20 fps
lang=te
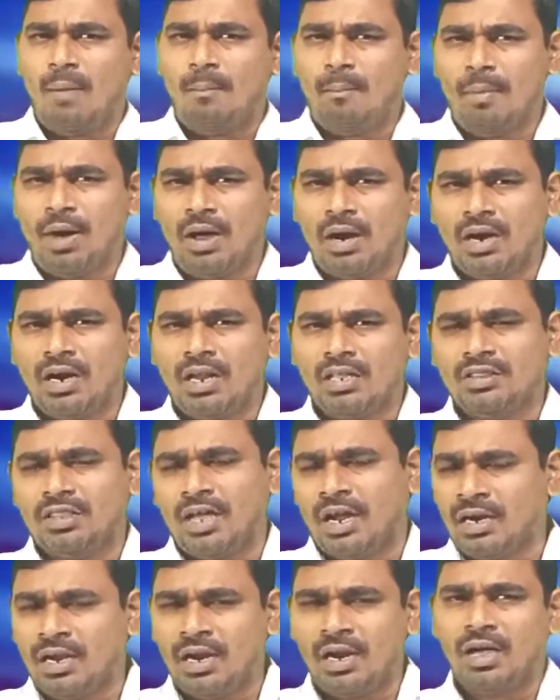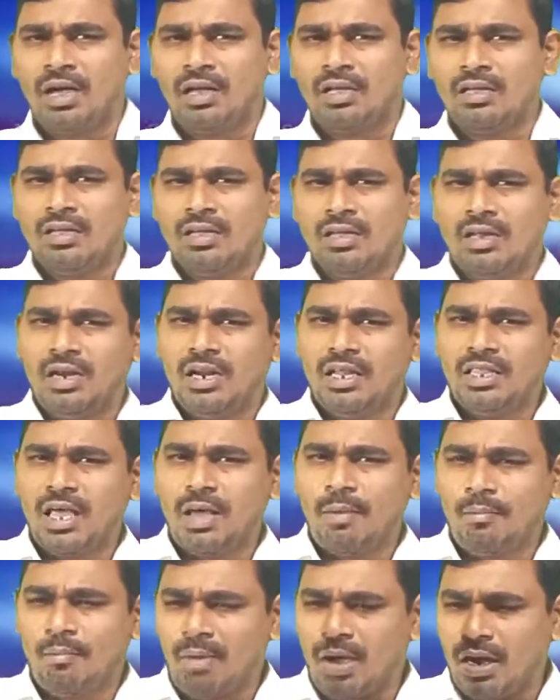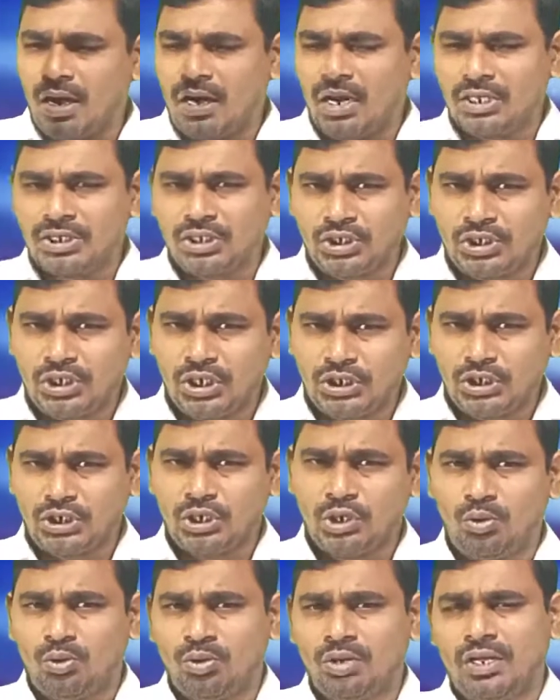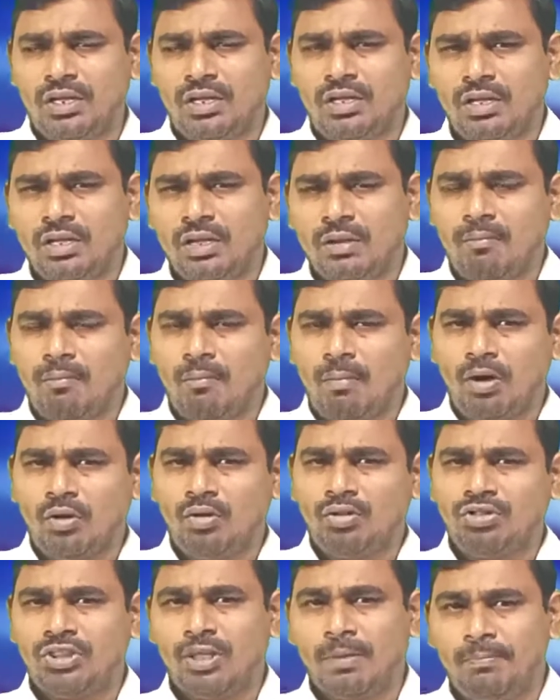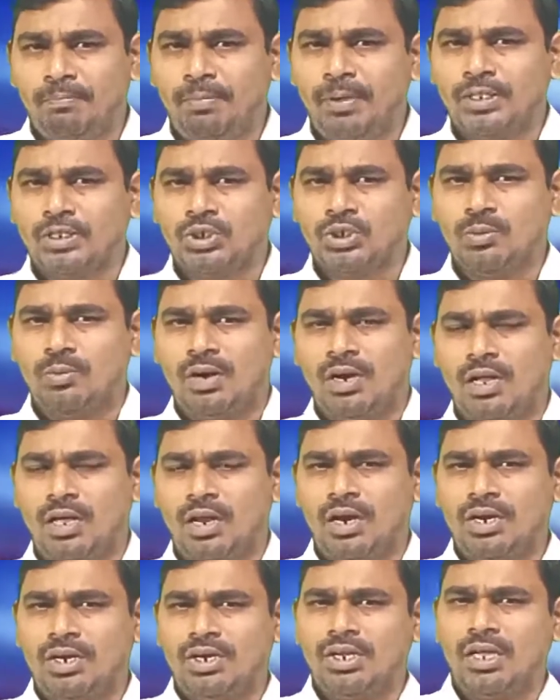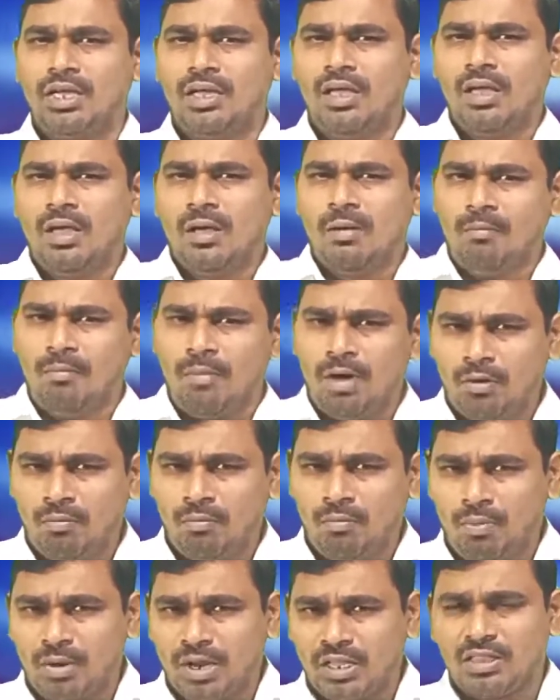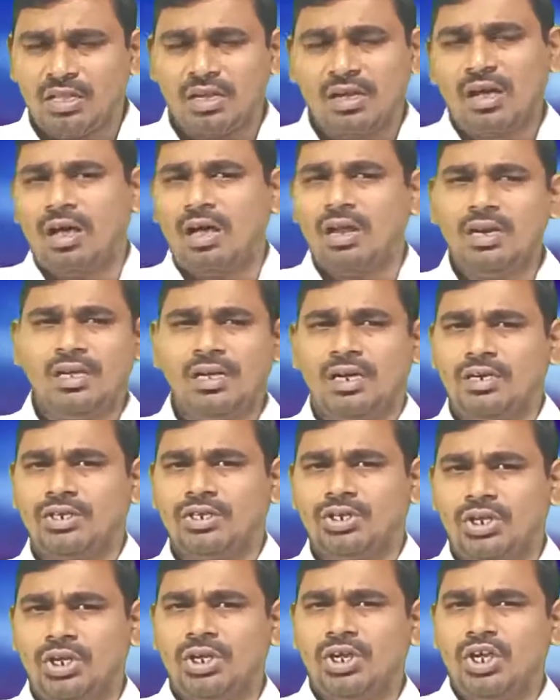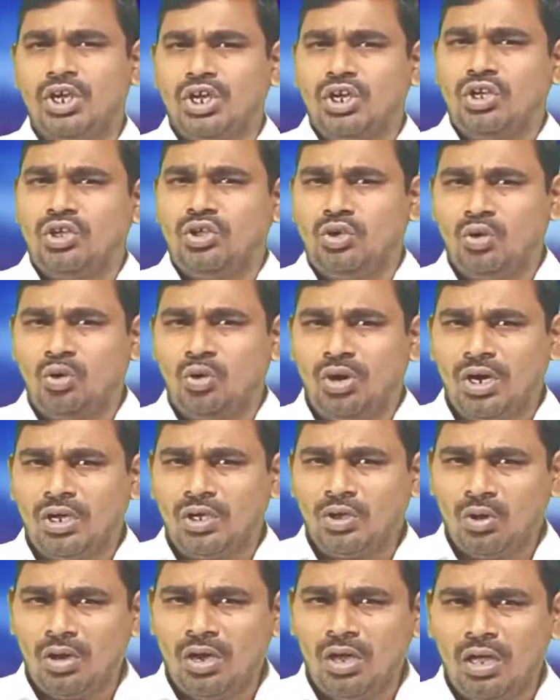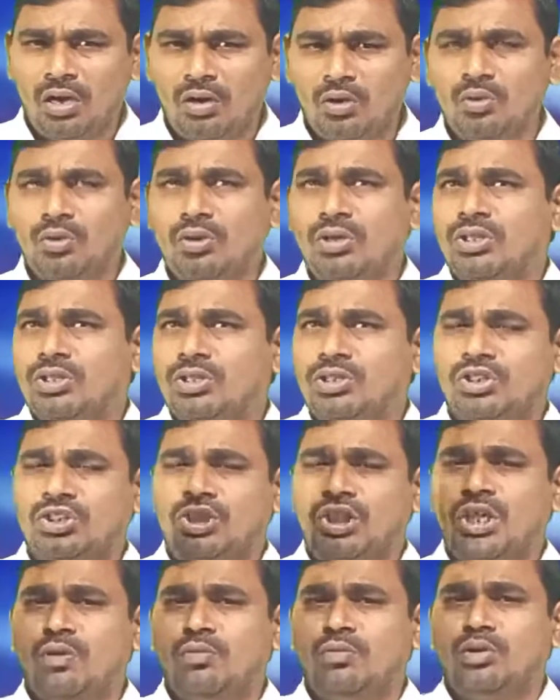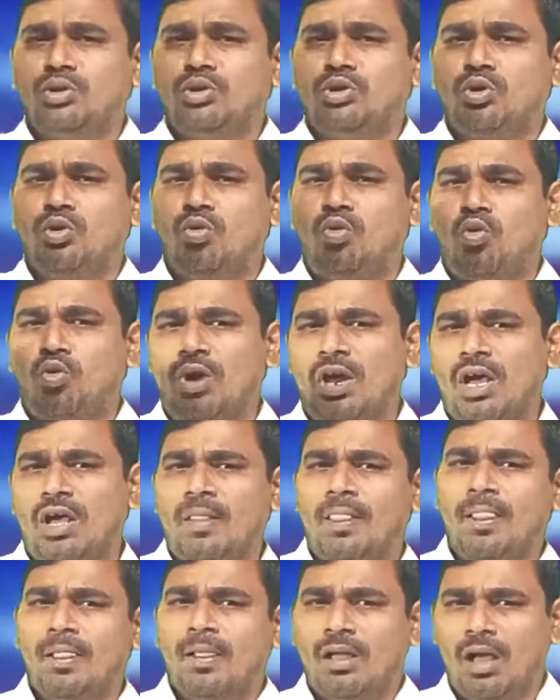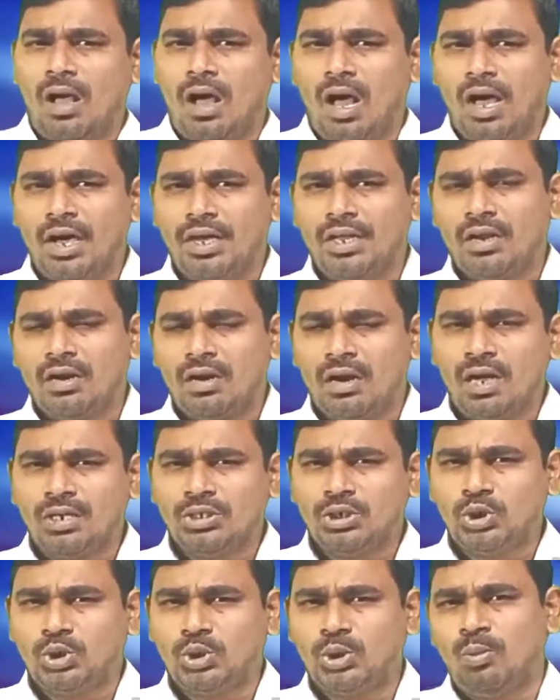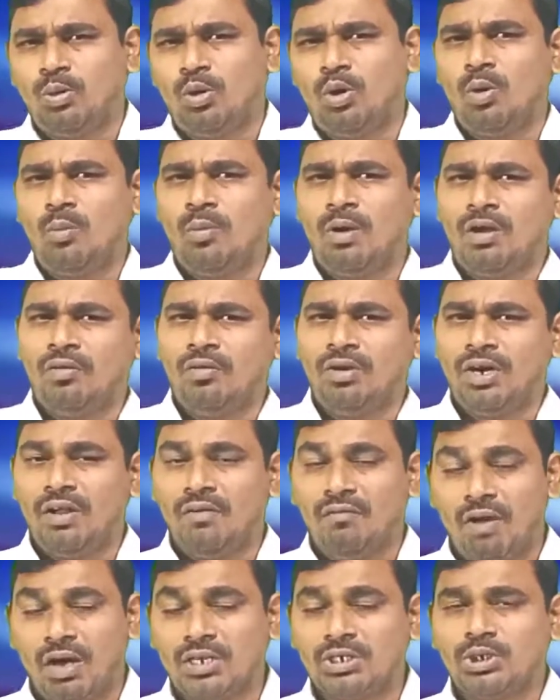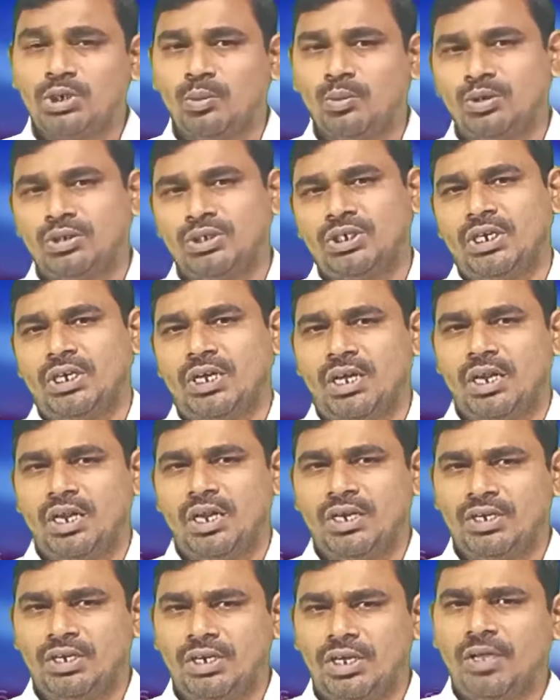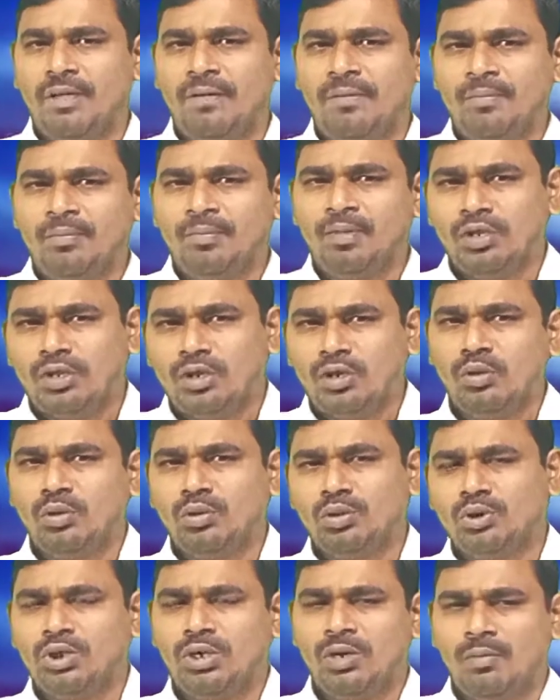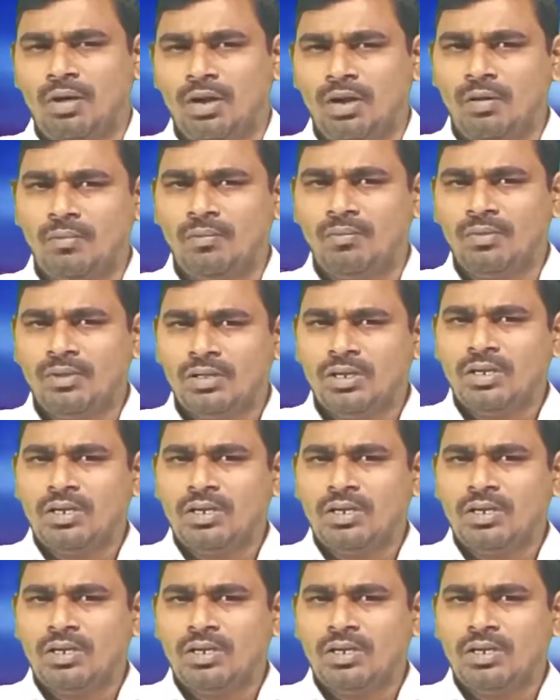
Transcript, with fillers: ఆ మరణ దండన లేదా మరణ శిక్ష నుండి మనం తప్పించబడాలంటే మనం బ్రతకాలి అంటే యుగ యుగాలు దేవునితో కూడా ఆయన రాజ్యములో మనం నివాసము చేయాలంటే ఈ రోజున మనం